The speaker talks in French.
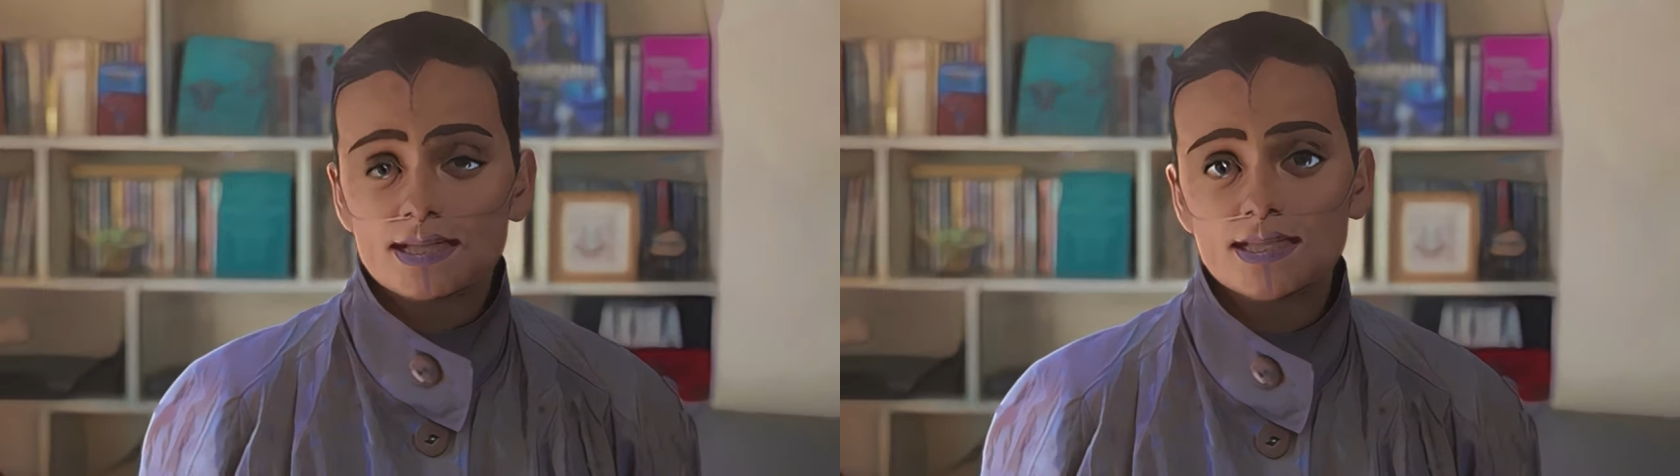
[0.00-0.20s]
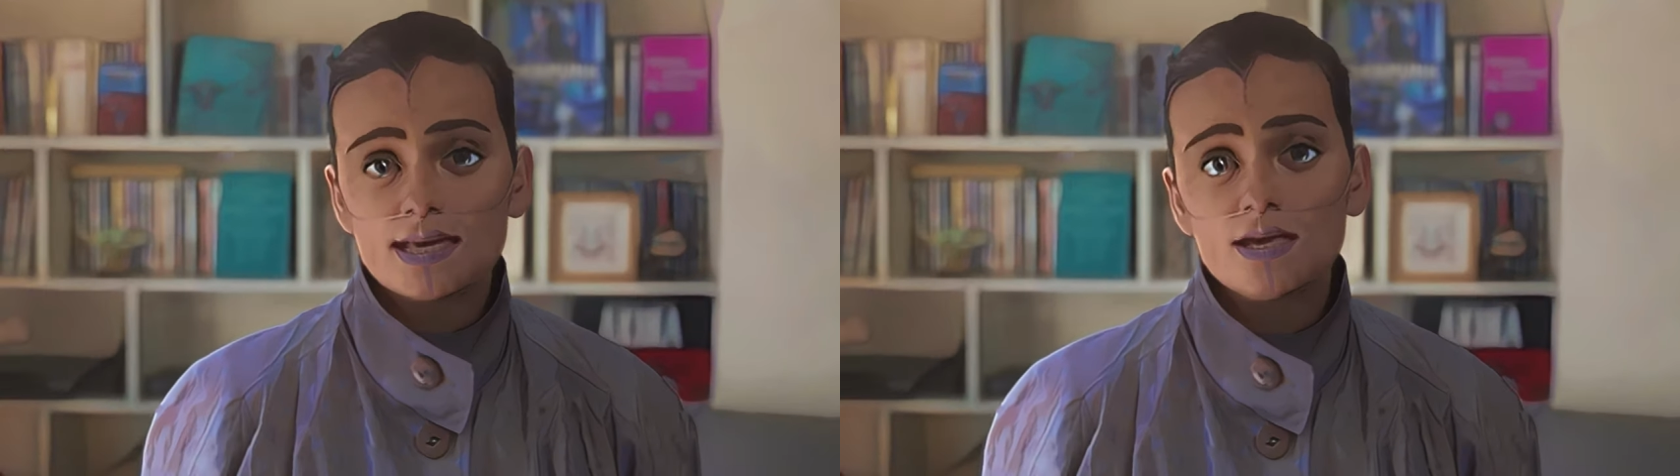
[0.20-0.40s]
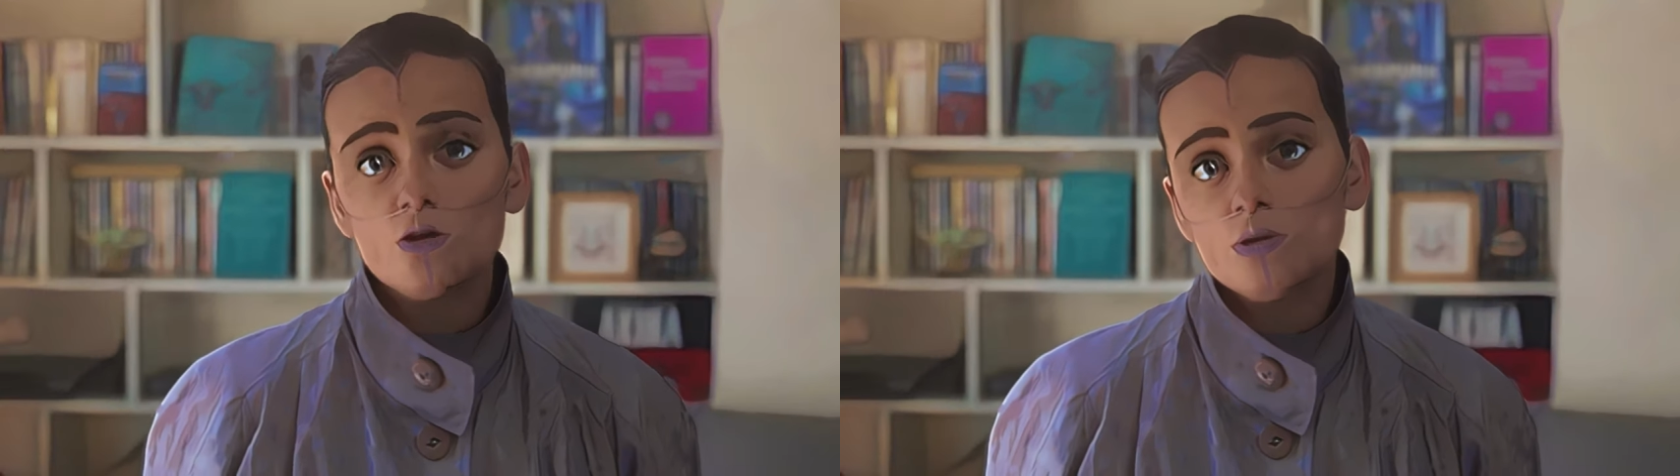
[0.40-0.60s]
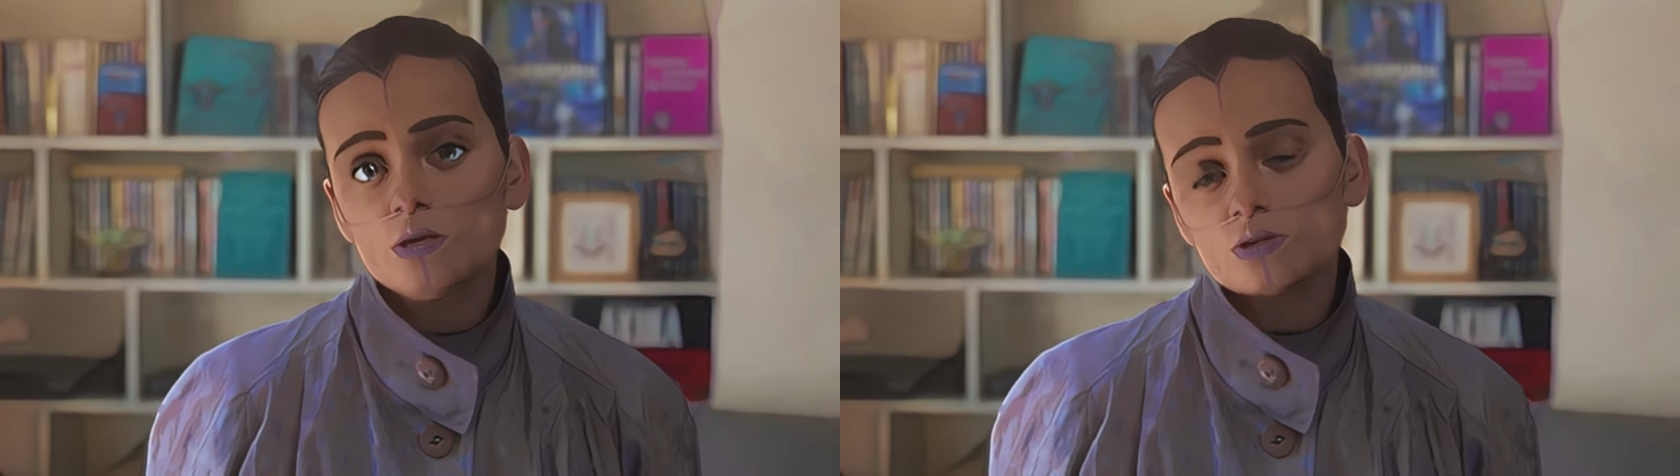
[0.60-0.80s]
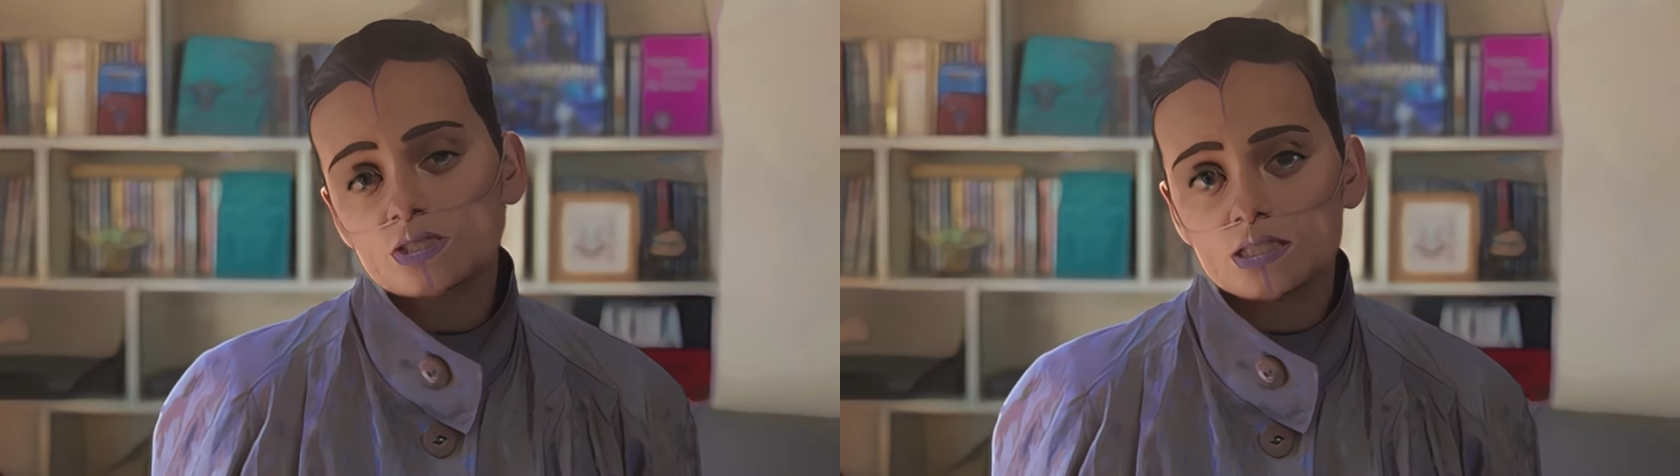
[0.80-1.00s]
qui est lui
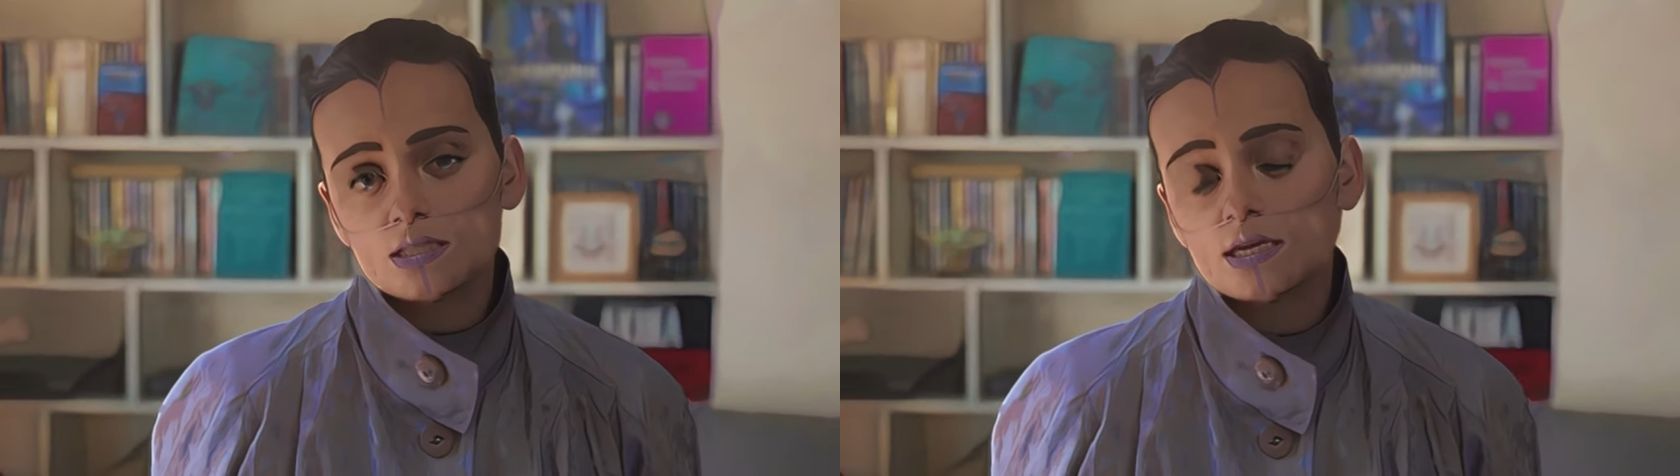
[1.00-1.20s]
aussi